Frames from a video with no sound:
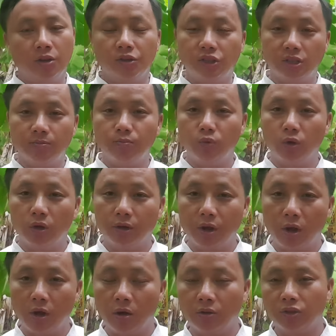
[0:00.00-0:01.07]
chỉ mua
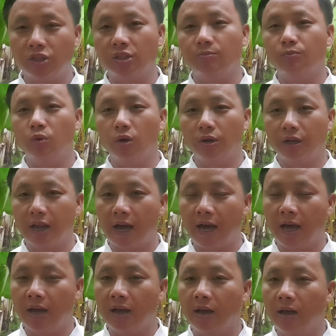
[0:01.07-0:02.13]
no chỉ mua
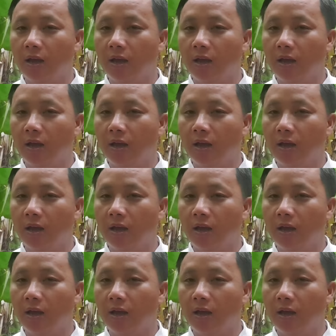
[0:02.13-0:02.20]
ná